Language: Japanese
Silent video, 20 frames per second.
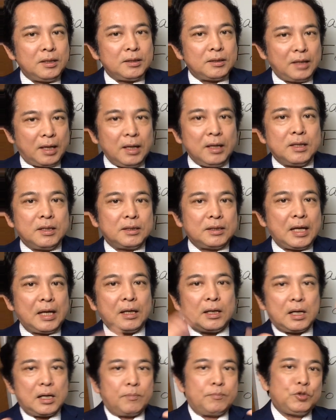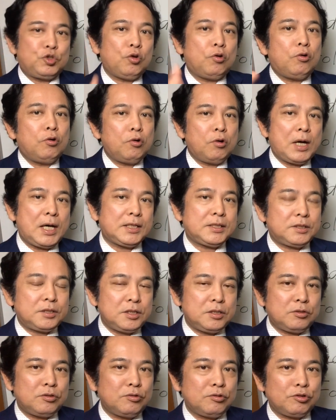ね誰か情報発
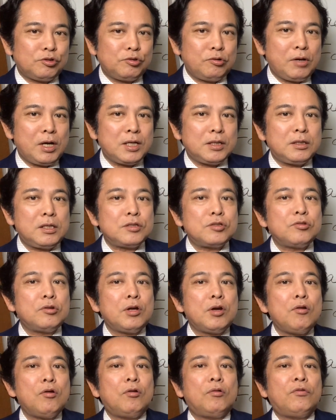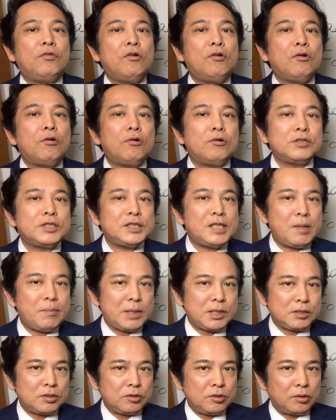信する人がいてそれをフォローして
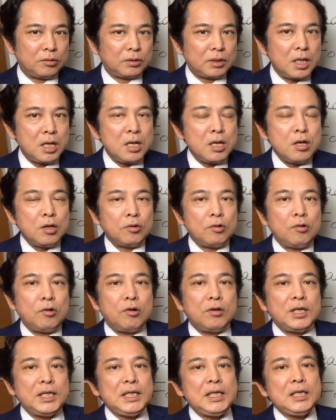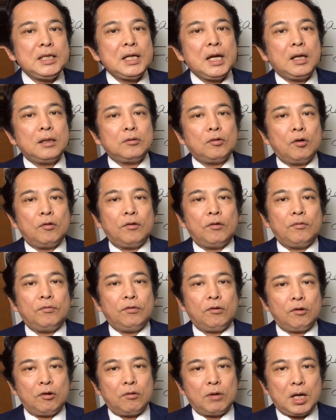ますよこのリーダーと
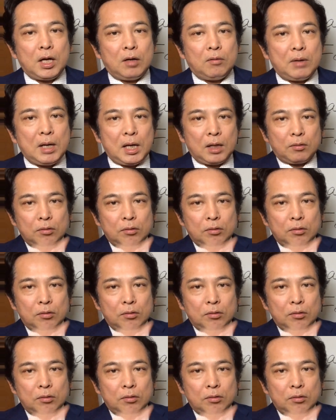フォロワーは